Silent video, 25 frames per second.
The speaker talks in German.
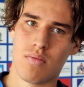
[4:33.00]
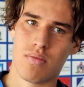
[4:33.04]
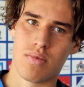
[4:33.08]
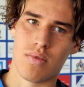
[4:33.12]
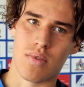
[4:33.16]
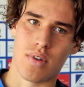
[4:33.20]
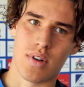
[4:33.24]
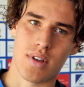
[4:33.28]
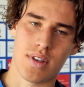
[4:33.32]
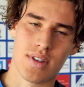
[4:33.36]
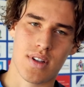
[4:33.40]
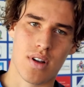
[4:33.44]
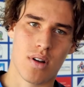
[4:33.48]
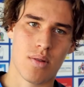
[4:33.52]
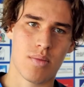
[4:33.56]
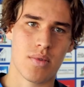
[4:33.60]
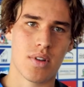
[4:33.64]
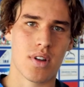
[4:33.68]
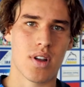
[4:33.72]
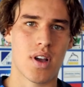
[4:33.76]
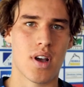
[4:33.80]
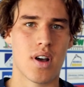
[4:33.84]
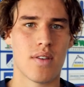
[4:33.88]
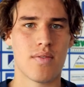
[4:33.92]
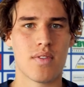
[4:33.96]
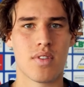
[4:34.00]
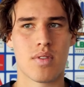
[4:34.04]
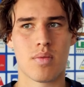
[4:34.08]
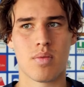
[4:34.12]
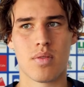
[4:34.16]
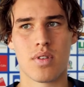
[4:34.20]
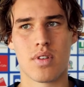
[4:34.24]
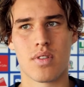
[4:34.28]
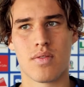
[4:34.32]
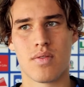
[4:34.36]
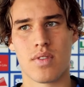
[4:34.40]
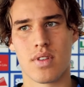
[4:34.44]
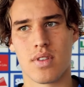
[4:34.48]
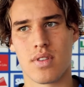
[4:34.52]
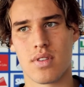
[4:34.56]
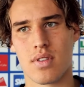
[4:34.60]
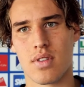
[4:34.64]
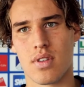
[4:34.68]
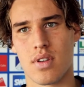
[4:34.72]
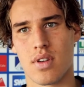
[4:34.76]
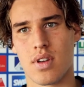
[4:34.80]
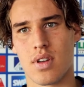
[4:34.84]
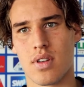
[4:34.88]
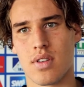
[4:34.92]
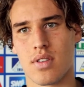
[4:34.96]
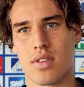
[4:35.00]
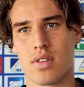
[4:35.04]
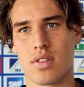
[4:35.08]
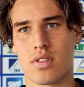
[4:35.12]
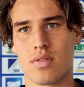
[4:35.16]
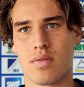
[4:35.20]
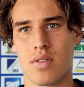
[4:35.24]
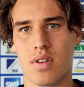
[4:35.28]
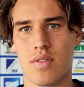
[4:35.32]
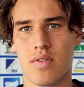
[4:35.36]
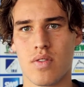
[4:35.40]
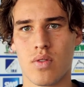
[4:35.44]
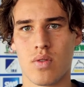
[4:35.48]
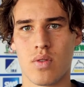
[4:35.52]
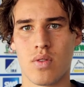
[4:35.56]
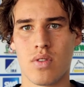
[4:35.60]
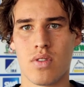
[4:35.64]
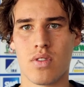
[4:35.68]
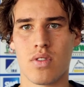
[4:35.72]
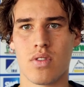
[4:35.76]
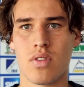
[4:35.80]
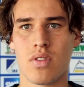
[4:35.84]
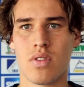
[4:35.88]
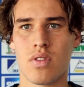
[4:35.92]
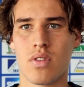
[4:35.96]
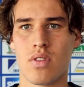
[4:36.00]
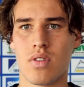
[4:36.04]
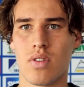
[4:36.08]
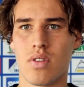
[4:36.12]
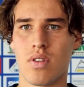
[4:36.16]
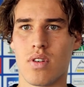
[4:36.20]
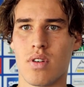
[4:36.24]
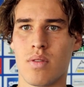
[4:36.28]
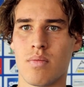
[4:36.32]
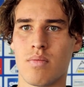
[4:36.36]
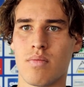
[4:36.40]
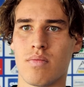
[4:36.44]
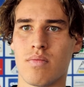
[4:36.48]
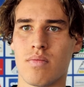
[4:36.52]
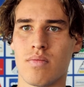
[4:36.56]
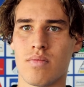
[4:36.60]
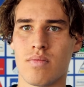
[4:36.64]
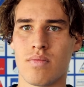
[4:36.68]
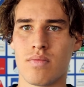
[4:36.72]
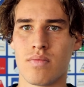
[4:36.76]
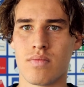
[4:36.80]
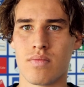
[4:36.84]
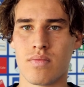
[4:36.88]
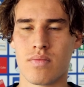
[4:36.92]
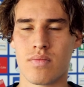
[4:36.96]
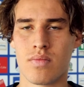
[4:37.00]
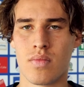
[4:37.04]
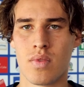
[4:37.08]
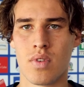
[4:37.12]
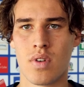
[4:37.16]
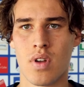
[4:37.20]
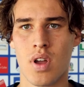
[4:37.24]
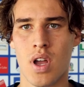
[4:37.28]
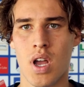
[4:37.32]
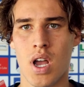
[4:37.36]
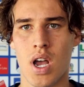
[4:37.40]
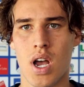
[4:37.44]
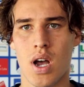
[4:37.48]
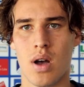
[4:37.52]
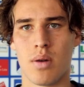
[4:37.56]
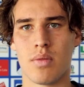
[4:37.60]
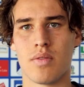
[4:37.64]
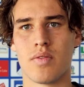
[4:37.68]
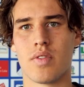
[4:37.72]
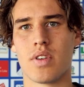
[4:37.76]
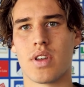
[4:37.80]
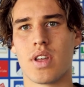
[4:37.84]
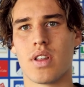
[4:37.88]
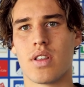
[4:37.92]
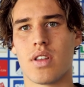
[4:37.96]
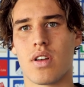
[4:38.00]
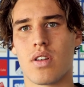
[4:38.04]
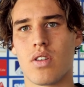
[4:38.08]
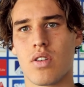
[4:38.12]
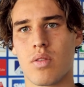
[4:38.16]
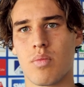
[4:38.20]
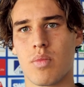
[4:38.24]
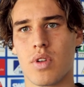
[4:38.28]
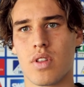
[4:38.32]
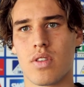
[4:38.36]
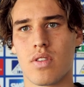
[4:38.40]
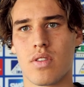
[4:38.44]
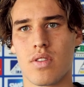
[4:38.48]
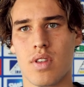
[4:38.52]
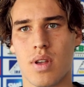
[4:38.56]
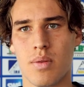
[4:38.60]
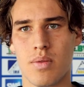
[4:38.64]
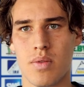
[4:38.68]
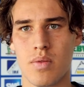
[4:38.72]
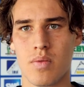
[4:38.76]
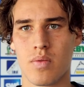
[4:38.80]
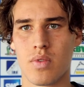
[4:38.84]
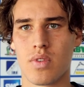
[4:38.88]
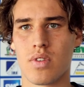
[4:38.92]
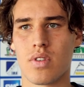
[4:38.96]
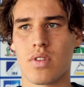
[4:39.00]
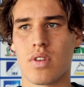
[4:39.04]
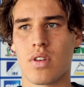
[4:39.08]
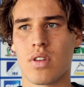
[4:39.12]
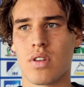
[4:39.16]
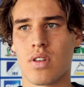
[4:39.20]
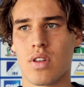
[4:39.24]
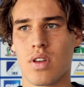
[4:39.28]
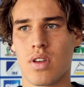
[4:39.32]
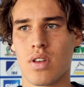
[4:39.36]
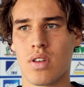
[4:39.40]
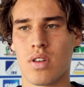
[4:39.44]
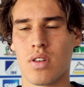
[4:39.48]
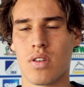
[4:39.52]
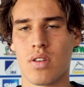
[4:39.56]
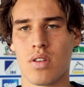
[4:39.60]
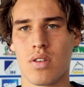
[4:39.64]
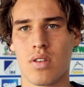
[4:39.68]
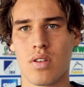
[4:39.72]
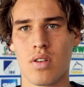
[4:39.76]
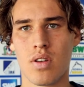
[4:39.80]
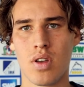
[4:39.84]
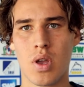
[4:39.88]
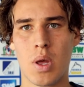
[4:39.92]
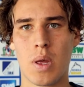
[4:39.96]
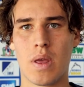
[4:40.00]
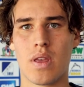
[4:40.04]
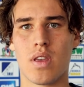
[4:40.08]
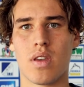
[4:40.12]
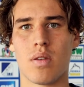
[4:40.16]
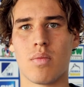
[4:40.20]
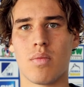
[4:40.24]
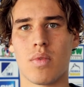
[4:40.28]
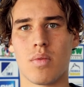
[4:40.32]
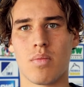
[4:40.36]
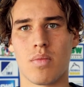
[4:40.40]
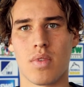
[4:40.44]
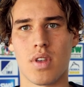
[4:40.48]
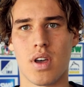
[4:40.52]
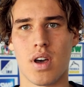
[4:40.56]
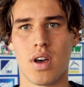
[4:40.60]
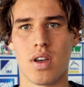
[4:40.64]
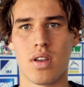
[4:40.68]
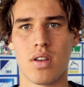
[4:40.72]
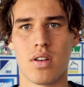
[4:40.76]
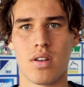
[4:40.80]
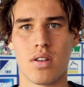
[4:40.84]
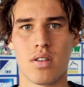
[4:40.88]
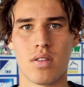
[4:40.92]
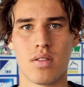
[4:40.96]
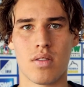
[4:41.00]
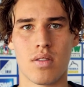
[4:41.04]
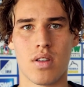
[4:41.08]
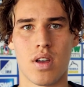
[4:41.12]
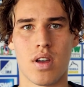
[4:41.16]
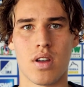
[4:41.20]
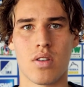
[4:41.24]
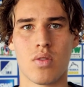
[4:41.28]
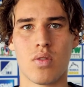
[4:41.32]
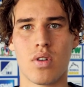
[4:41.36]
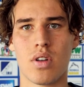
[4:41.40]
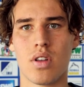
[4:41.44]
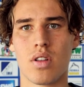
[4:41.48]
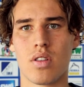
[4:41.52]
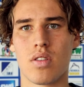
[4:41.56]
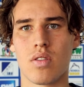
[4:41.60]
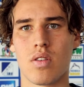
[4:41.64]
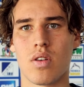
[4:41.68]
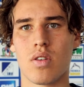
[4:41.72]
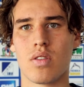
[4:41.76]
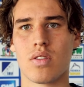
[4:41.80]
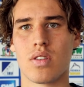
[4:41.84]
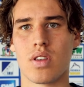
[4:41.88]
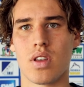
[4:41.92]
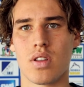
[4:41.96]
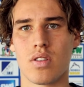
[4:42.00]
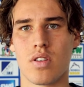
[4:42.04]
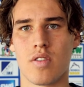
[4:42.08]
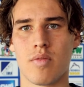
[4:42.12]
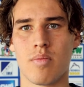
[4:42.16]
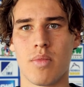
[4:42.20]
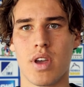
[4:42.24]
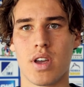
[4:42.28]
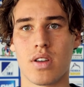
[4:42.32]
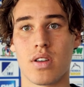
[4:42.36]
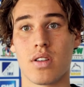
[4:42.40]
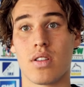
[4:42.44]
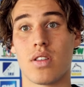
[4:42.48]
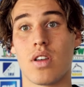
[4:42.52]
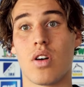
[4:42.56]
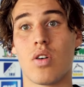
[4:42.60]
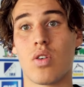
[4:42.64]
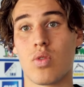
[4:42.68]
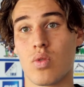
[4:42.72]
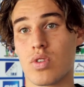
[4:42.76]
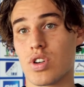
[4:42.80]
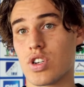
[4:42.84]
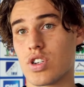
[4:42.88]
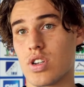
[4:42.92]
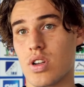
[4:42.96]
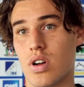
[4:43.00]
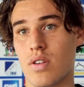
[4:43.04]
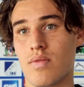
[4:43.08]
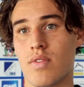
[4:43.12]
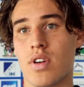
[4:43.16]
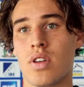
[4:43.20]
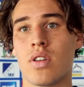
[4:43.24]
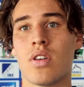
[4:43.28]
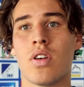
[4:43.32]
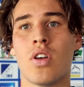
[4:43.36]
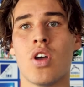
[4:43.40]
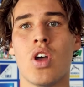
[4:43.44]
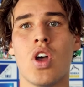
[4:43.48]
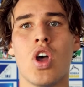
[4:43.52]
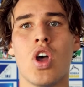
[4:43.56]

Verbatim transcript: Boah, ich glaube, in Ravensburg wird es äh, sehr schwer für uns. Ähm, aber wir gehen dennoch mit Selbstbewusstsein dahin. Hier mit einem Dreier, 3-0 hier zu Hause gegen Dorf Merking, die auch ungeschlagen waren.